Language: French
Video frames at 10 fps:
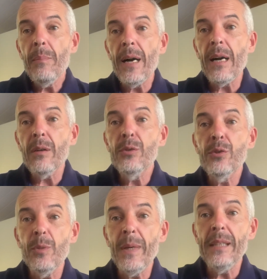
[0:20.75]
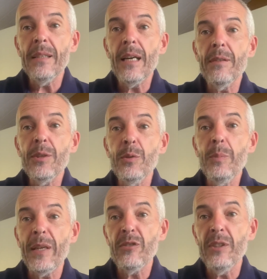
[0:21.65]
par semaine avec
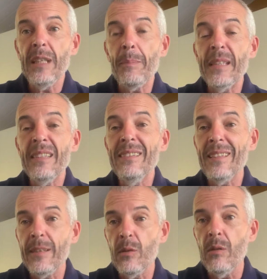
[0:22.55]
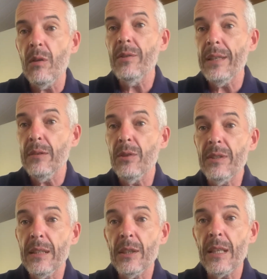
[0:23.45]
une personne qui a passé 5 ans en Inde
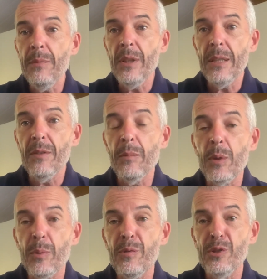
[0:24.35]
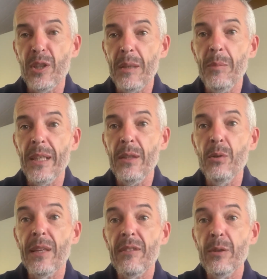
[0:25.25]
dans un ashram, qui est vraiment un professeur
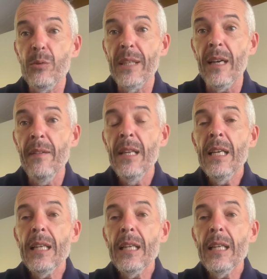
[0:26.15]
émérite de Hatha Yoga.